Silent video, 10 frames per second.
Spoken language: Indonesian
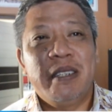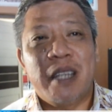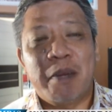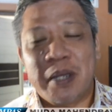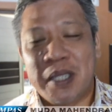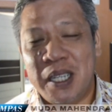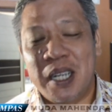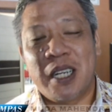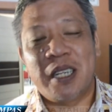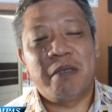tak pasti
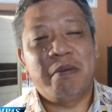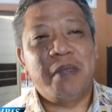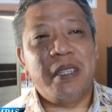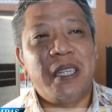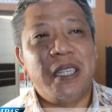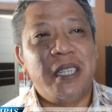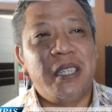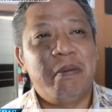akan menjadi